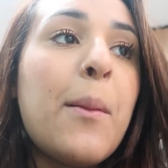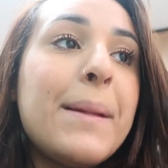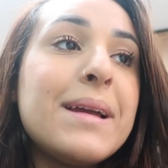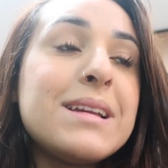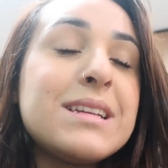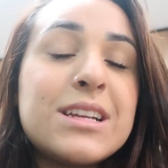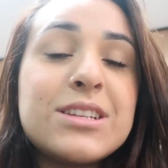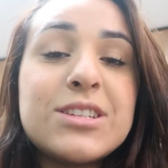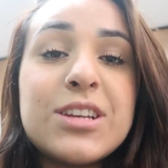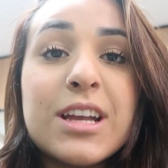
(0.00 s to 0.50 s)

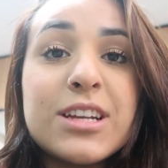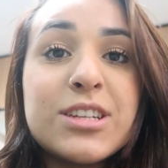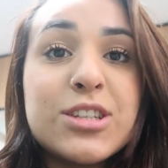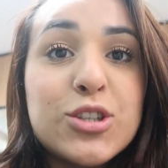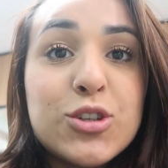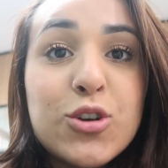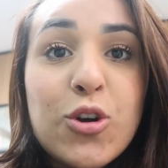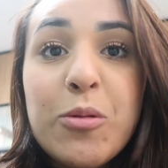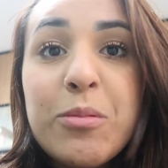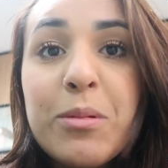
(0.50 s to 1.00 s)
Mas, gente, é que a
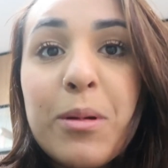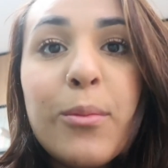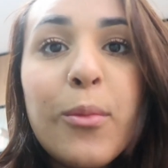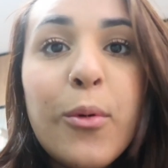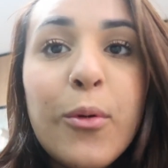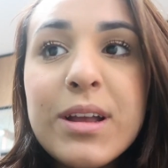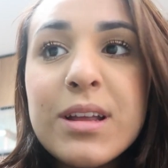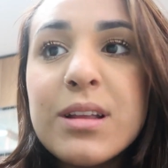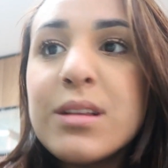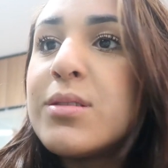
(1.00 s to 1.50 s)
gente come
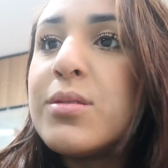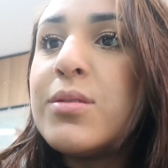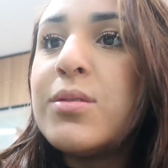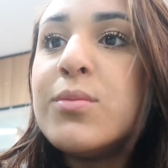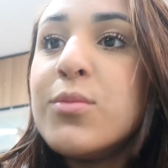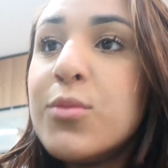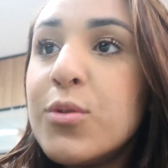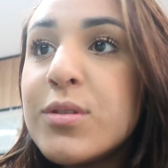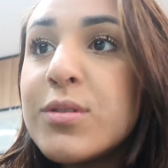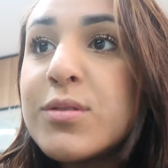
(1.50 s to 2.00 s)
muito,
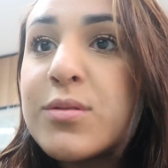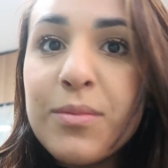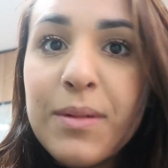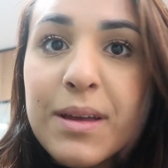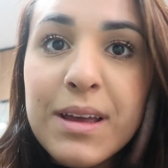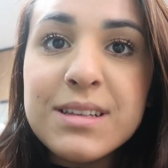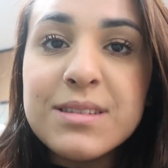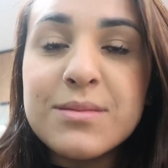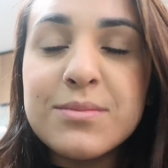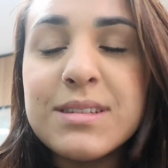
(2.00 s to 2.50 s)
muito
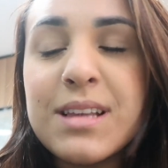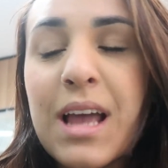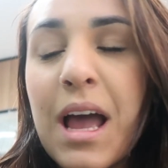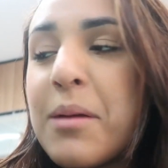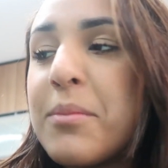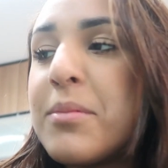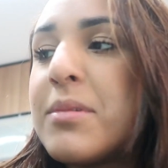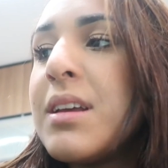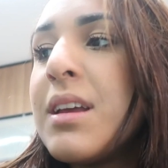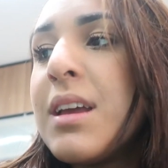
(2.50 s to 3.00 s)
mesmo,
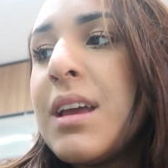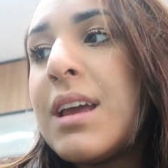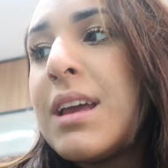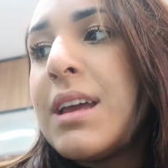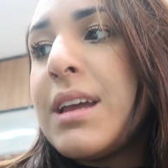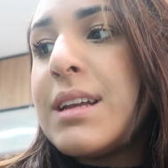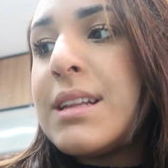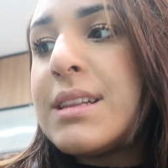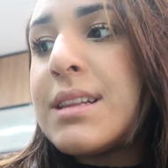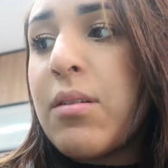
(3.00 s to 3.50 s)
sabe?
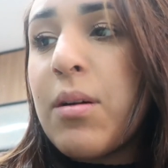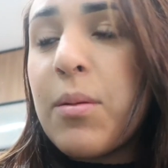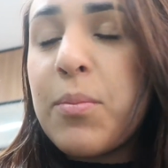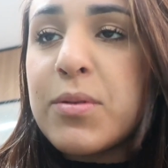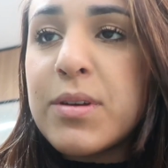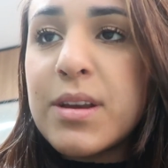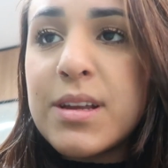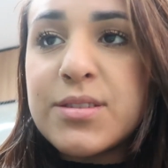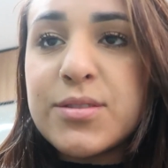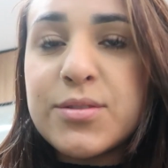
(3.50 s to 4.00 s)
Então é
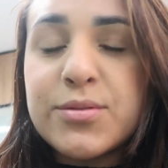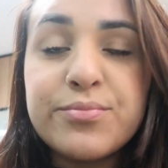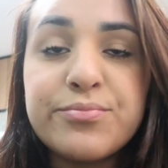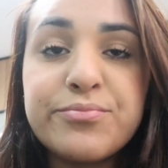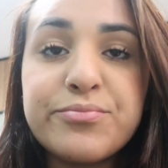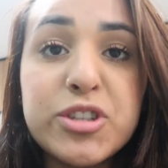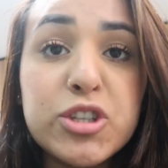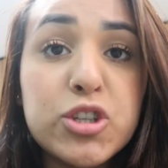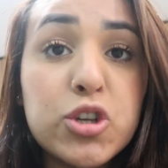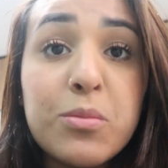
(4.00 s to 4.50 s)
por isso.
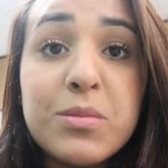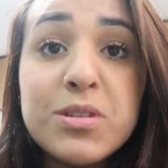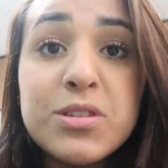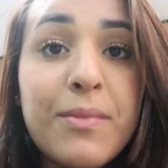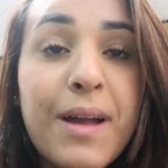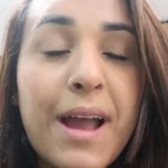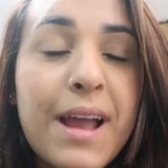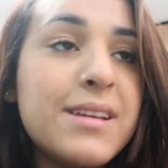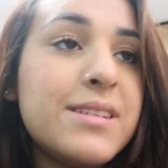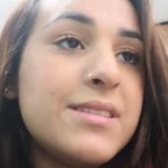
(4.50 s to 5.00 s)
A gente come
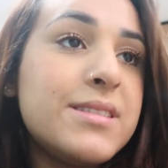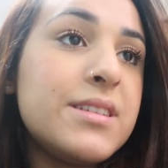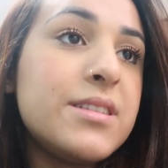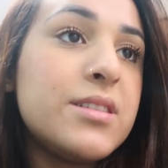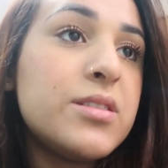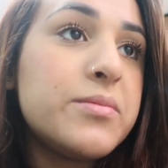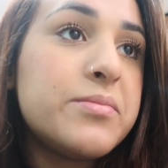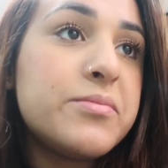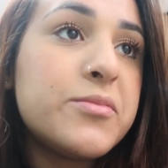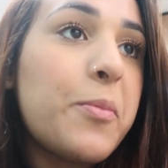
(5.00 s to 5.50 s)
demais
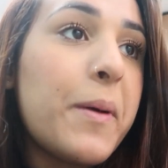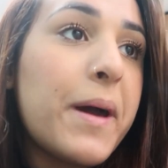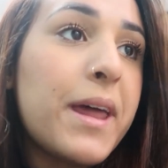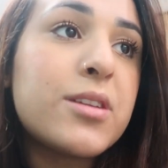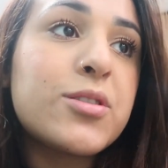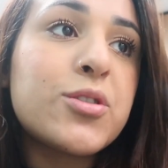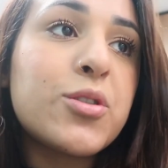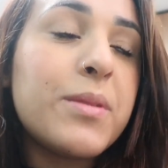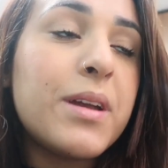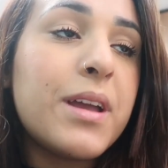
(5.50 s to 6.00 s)
e não
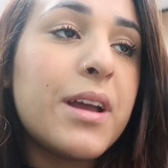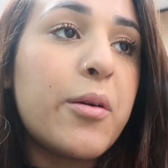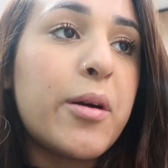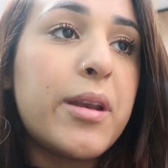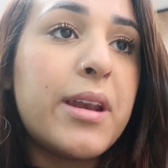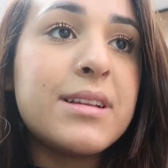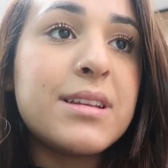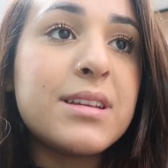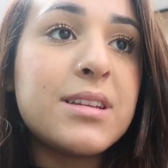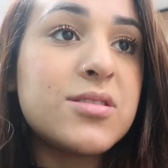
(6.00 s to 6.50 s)
para de comer.
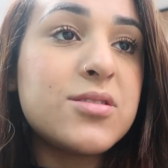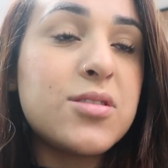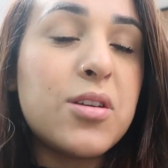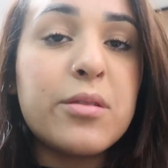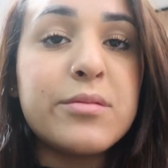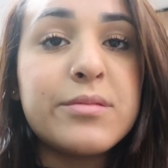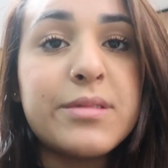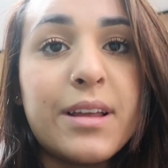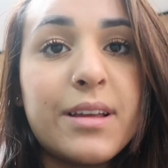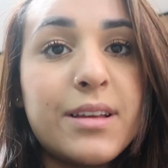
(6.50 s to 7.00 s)
Quarentena
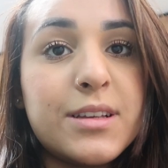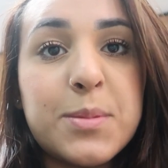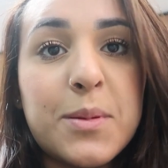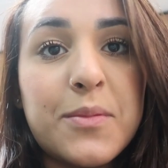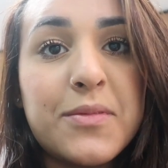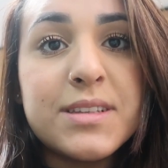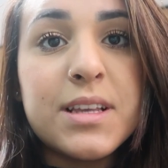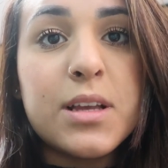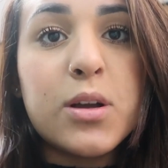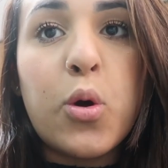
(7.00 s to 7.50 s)
só tem isso
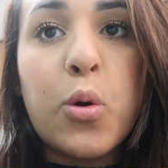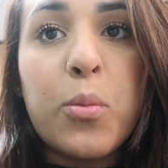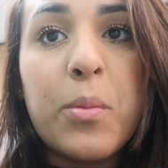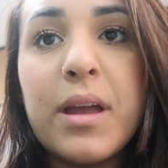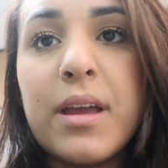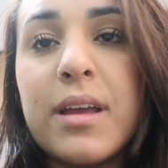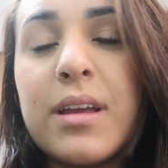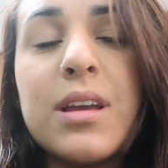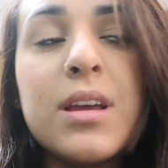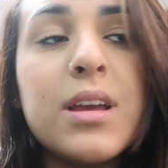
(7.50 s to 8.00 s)
pra fazer,
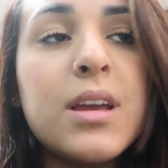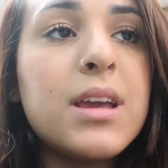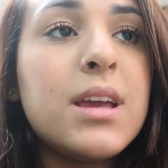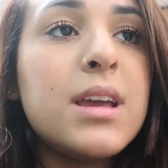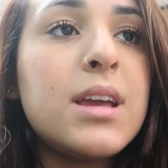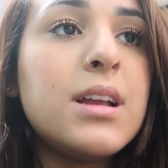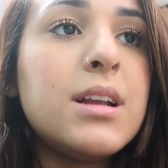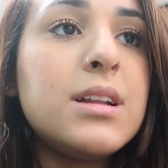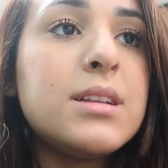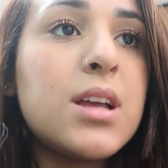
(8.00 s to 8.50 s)
comer.
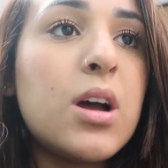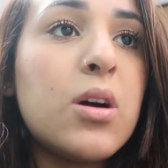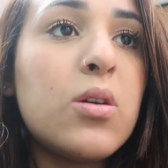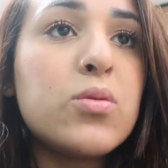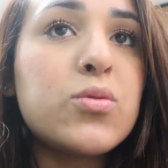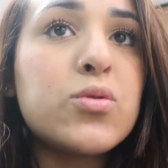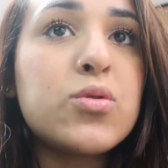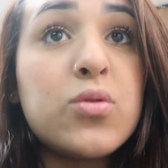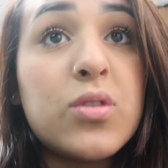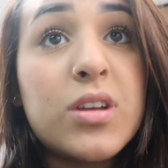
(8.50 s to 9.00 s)

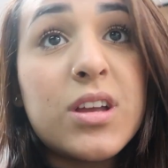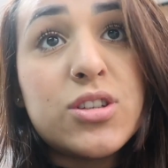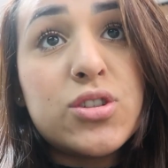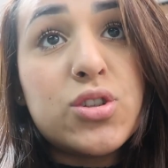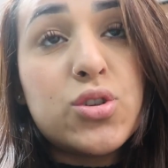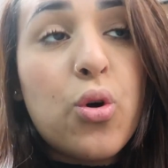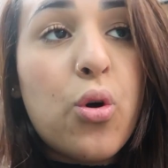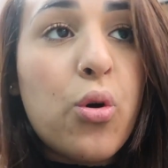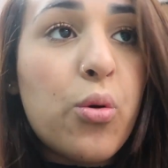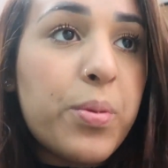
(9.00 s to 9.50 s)
Então, tudo que a
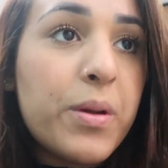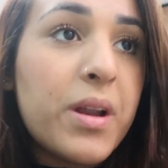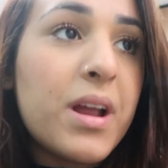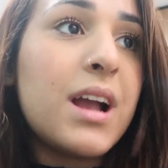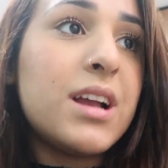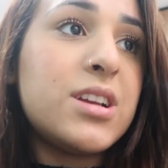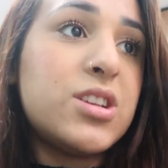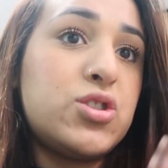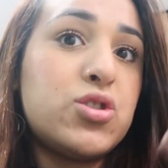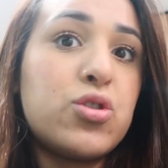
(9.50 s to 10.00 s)
gente compra,
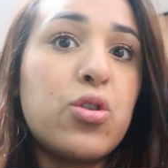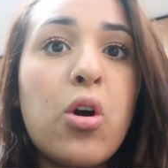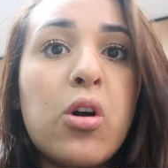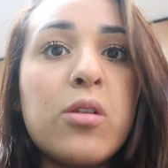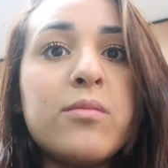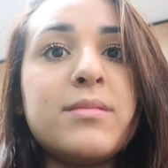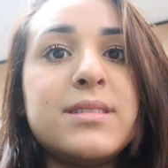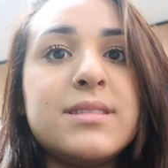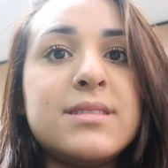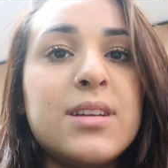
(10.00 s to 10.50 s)
a gente
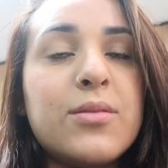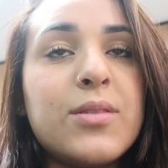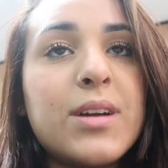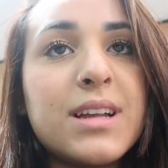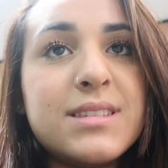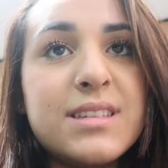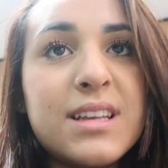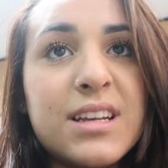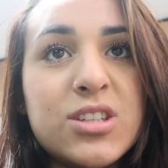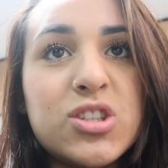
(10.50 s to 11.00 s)
come. Então,
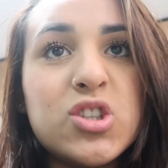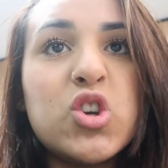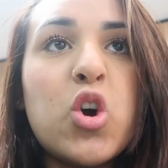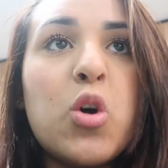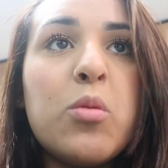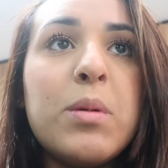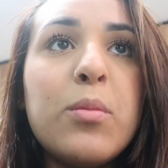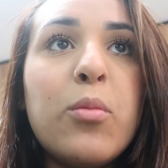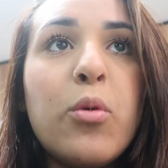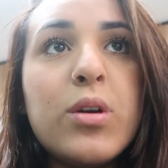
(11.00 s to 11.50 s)
quer dizer que a gente
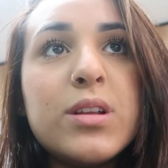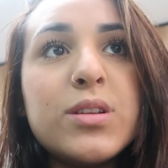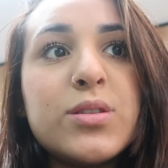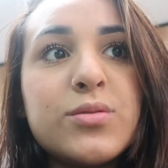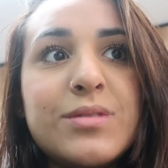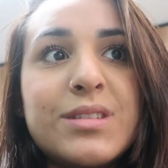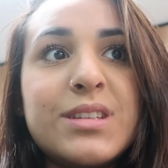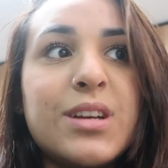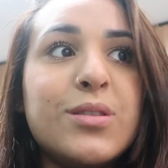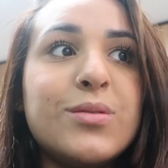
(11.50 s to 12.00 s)
come
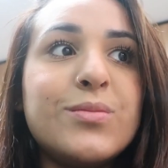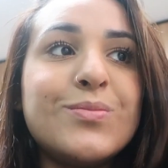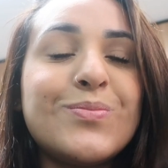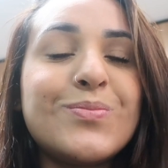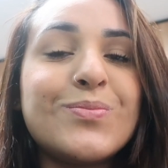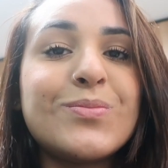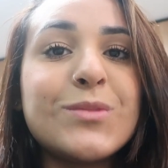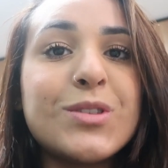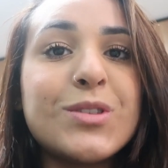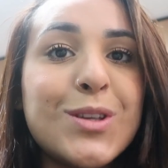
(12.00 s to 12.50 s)
muito. Então,
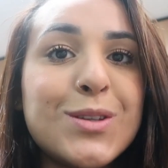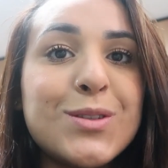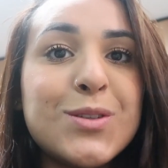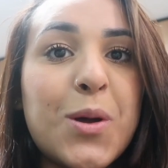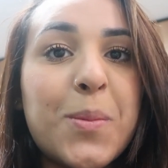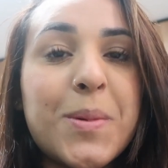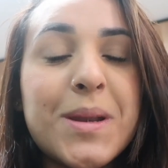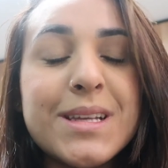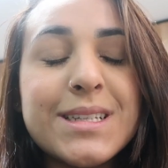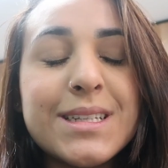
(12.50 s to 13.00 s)

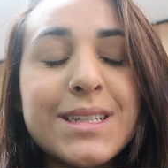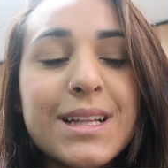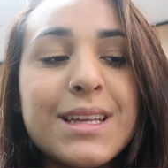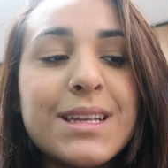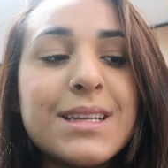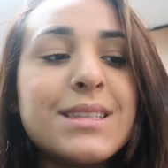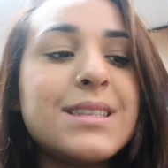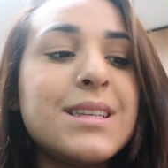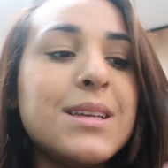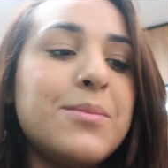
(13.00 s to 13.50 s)
só pra
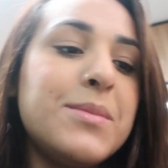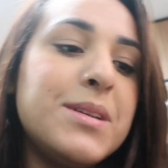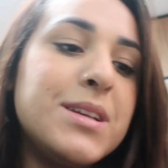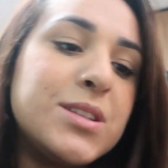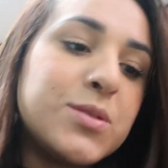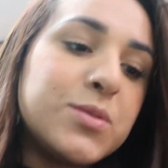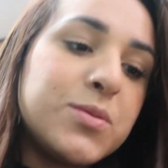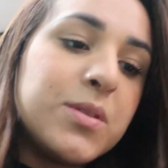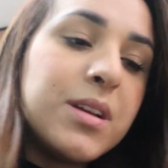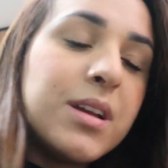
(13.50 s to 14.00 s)
esclarecer
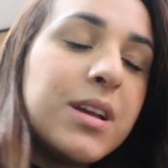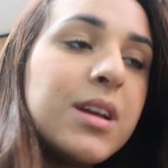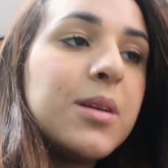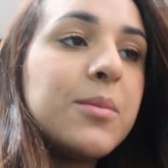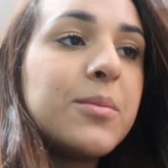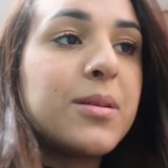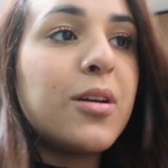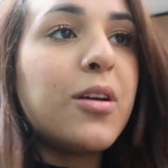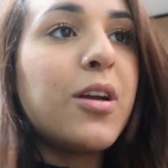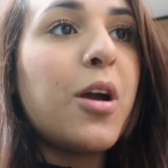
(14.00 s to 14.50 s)
mesmo.
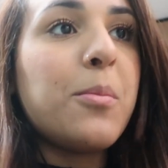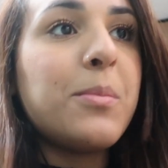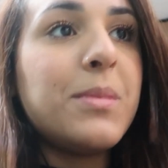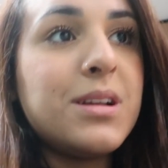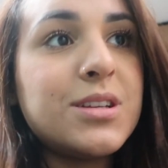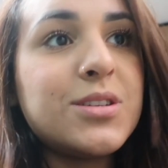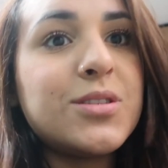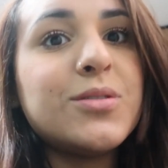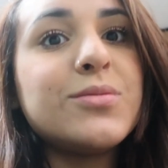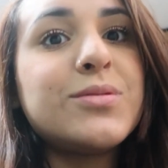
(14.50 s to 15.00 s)
Porque eu,
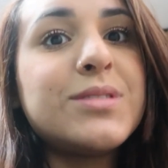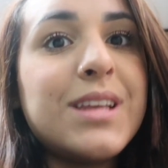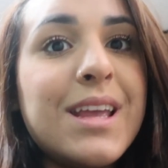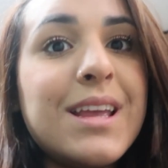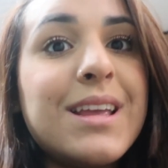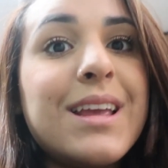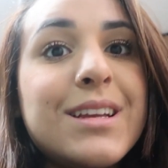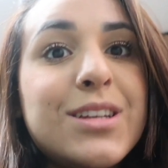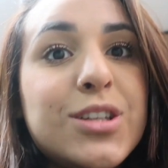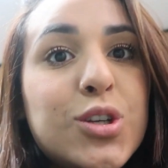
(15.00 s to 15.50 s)
realmente eu
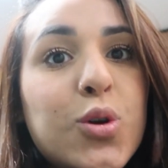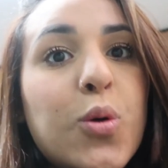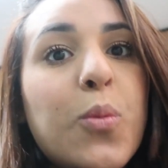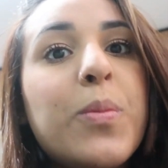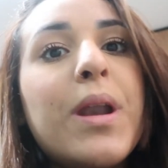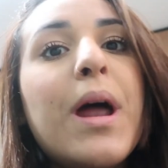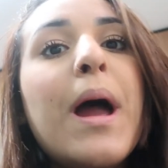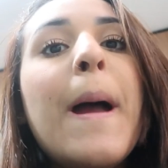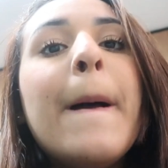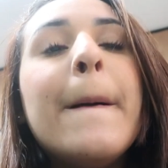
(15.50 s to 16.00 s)
sei que a gente
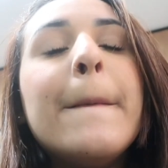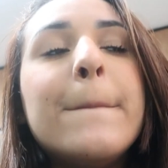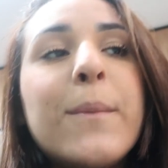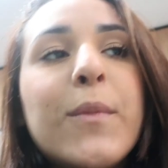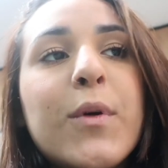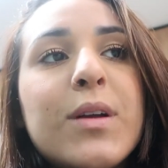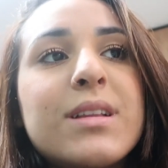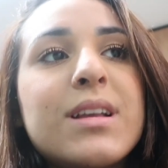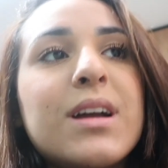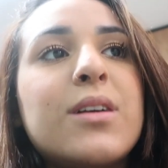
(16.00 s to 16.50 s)
compra
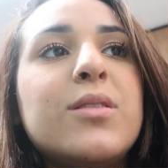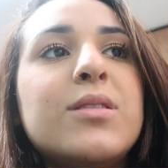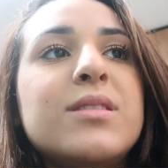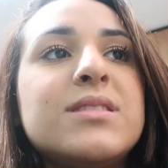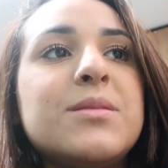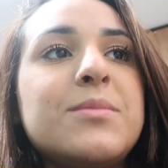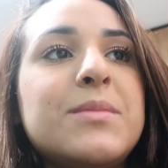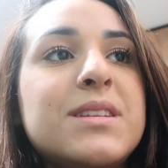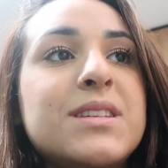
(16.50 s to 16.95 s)
muita coisa.